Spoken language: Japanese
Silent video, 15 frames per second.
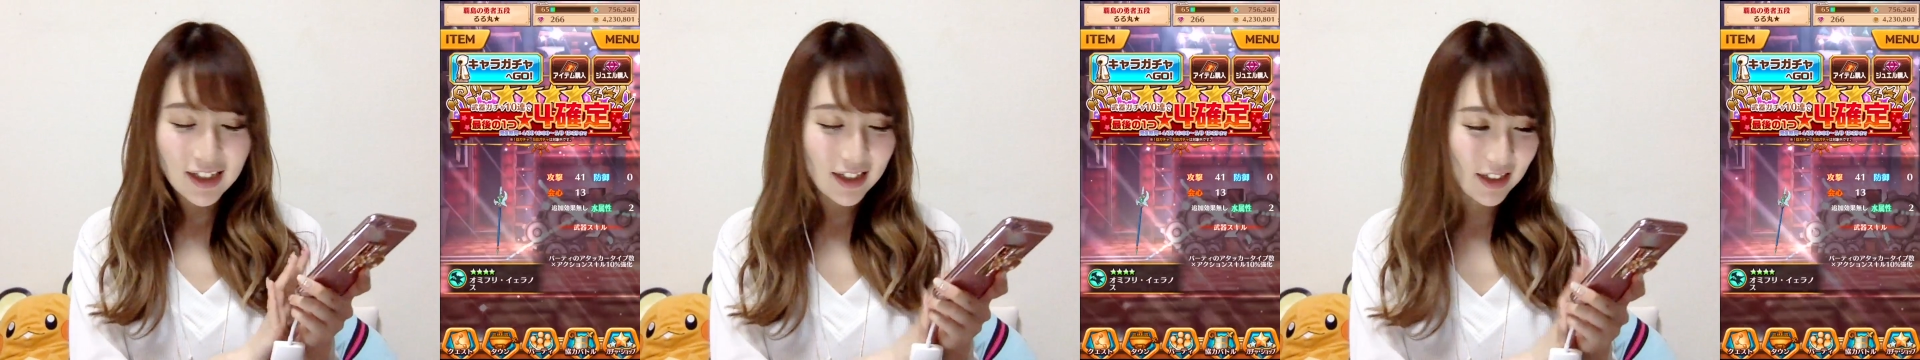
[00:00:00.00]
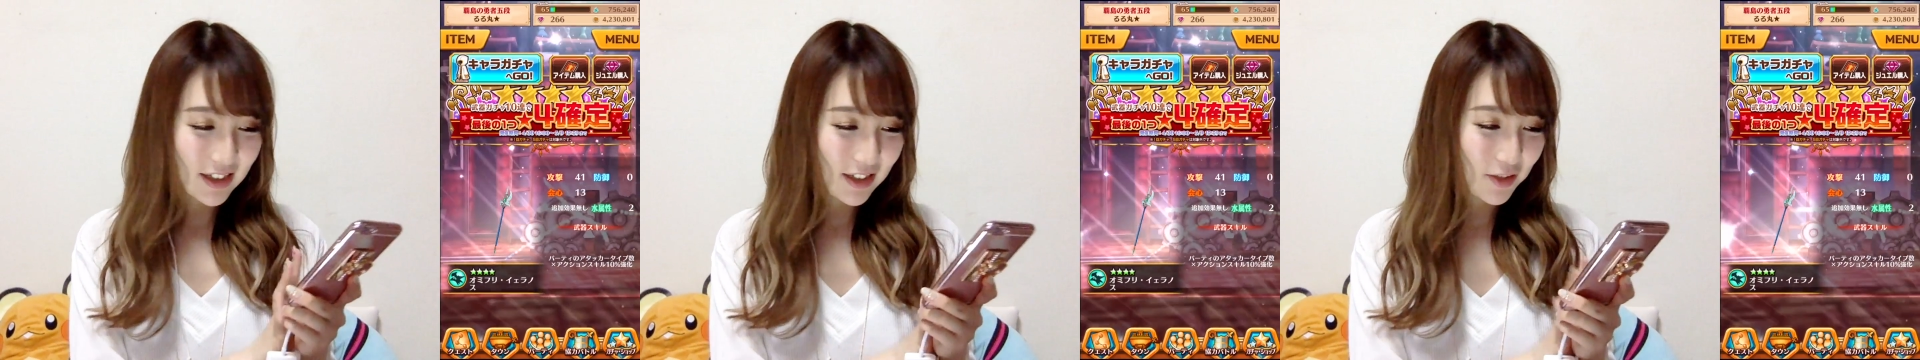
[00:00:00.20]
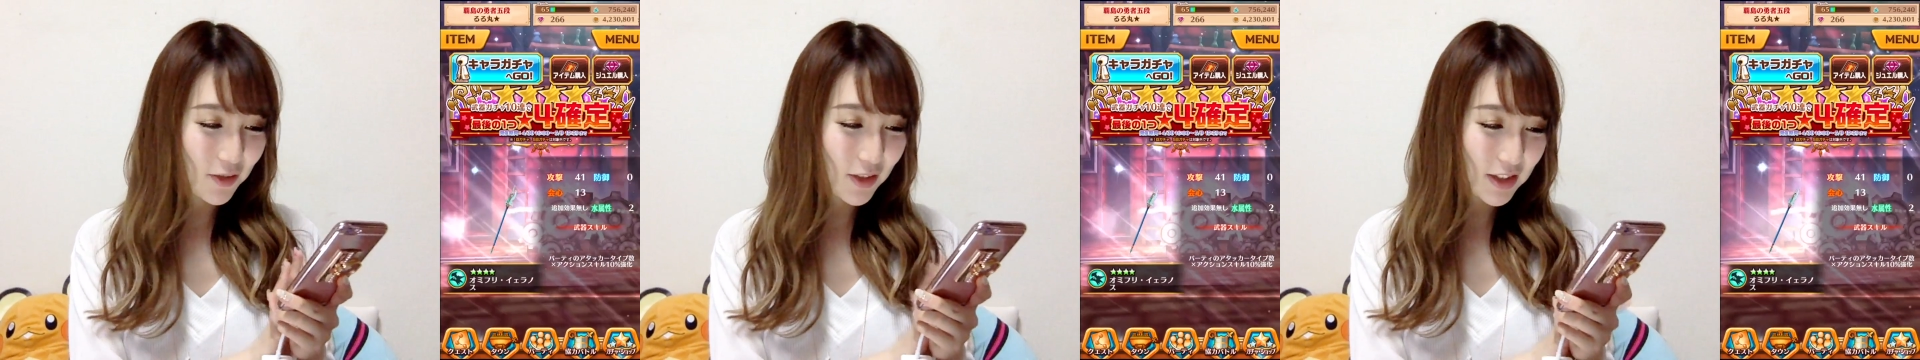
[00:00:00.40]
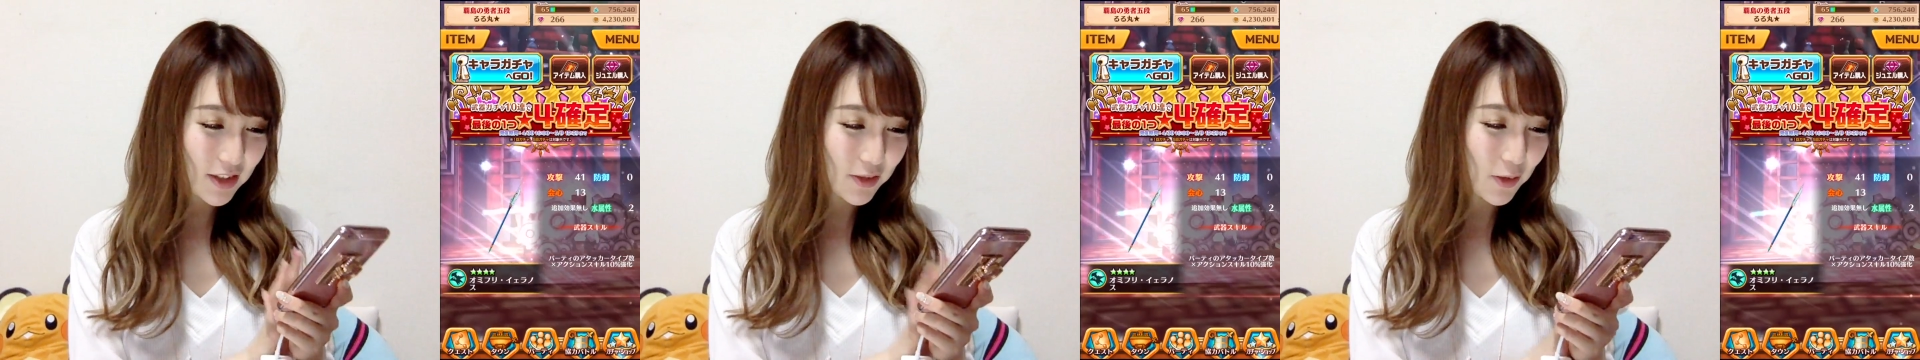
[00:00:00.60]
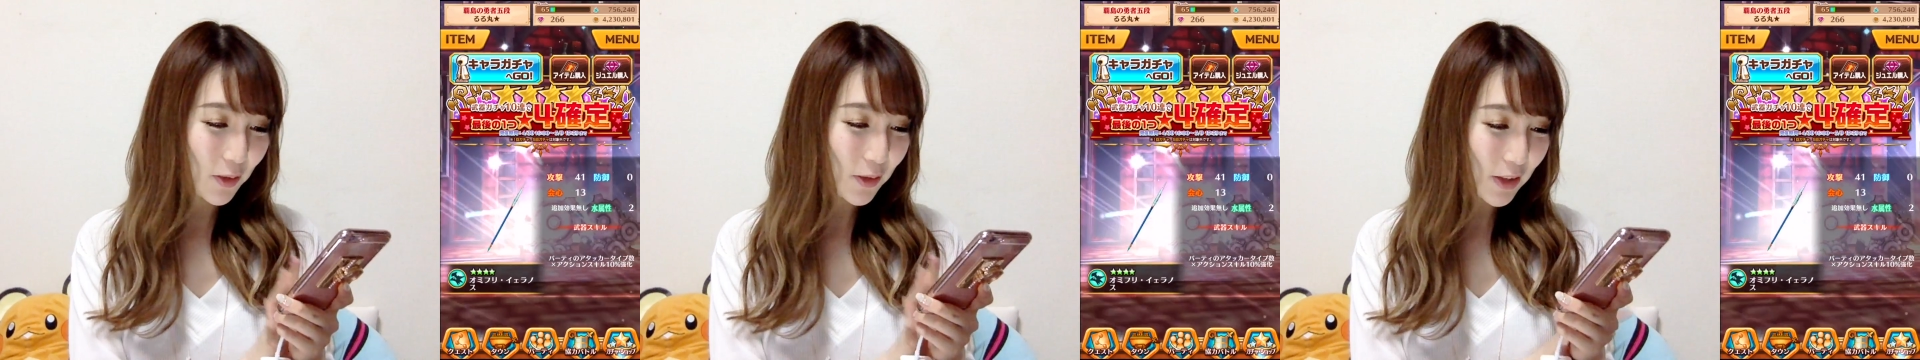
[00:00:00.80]
えー、5
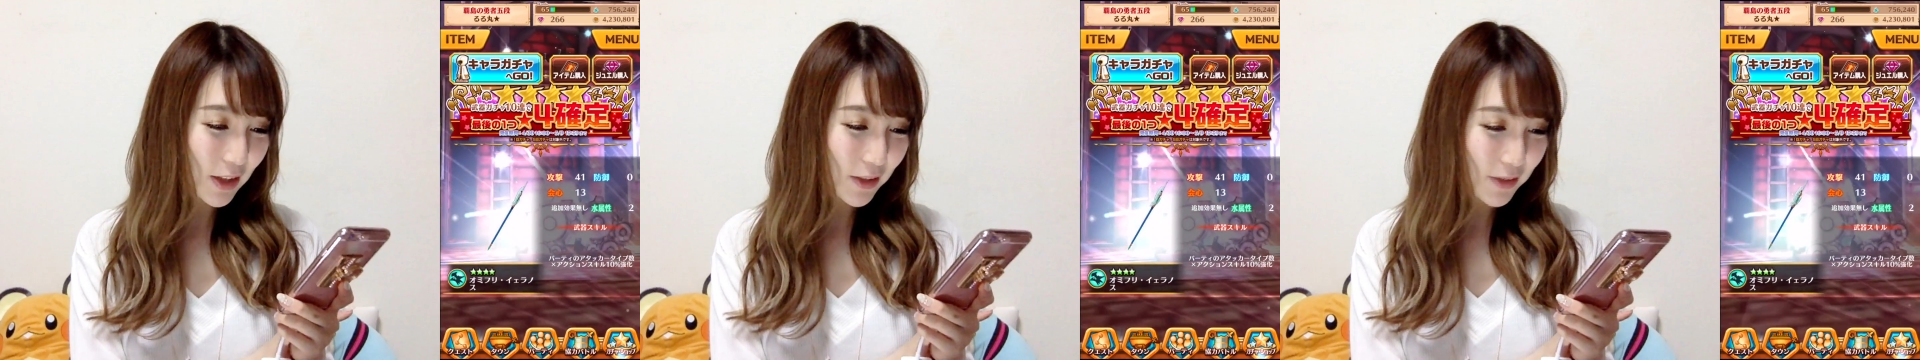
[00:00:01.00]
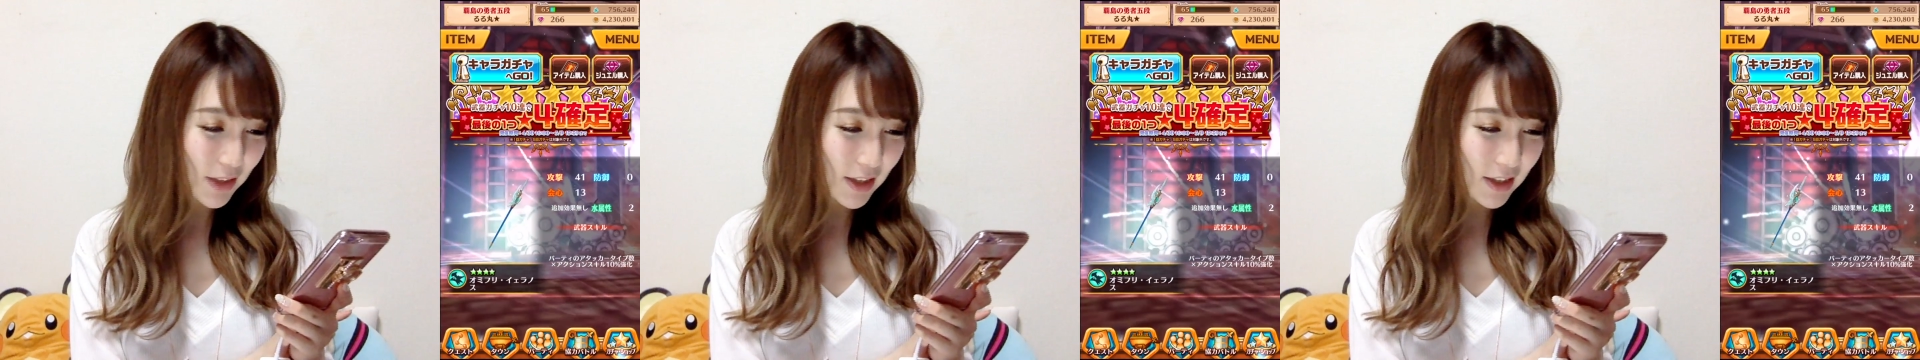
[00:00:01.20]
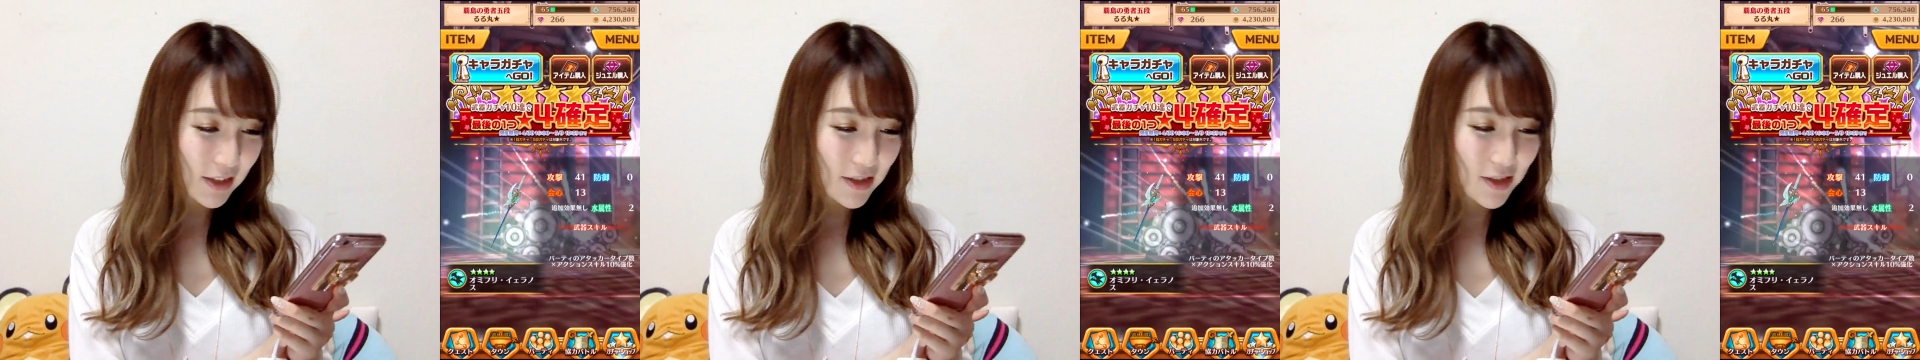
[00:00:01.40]
月9日のね、